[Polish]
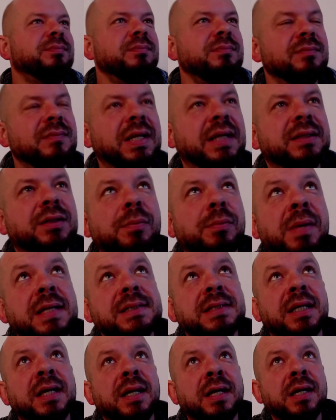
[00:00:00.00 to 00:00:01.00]

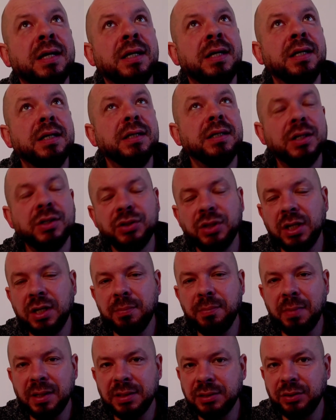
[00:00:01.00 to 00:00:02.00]
Natomiast jeżeli
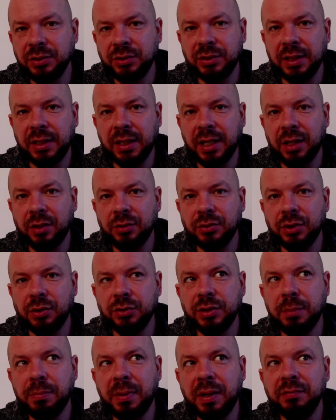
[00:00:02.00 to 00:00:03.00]
masz coś takiego, że już
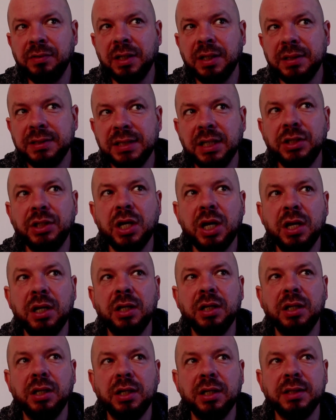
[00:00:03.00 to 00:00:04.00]
naprawdę
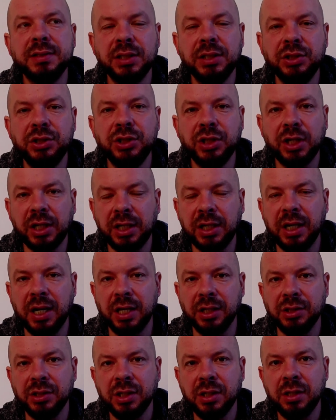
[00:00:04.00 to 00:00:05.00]
chcecie, chce ci się
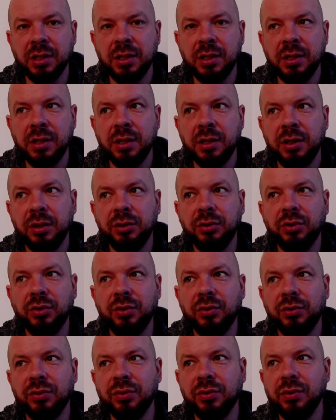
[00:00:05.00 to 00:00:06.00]
chlać, to
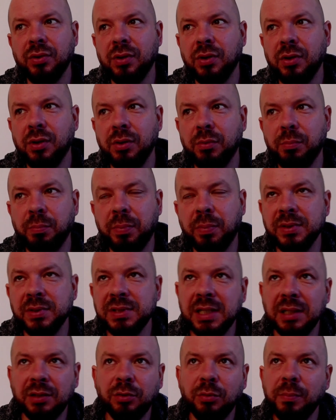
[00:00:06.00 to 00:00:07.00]
poza
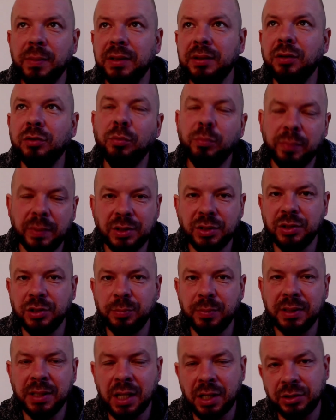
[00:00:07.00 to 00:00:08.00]
tą metodą
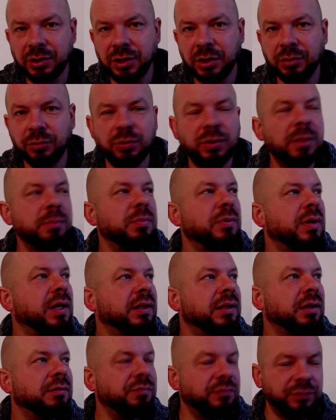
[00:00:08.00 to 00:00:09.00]
50-15, która była
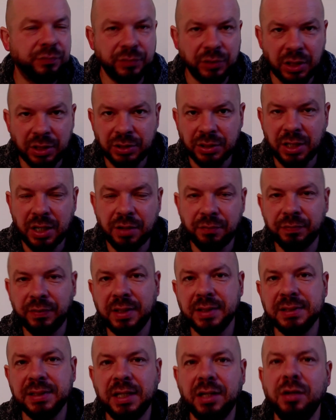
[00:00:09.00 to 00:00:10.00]
tam wcześniej w tej
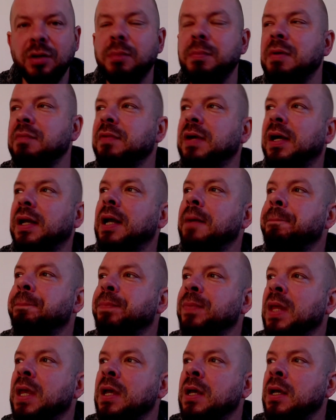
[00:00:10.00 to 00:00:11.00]
serii omawiana,
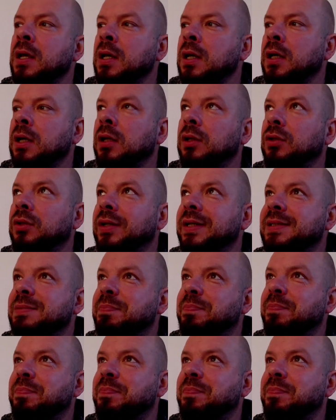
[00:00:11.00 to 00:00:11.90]
to jest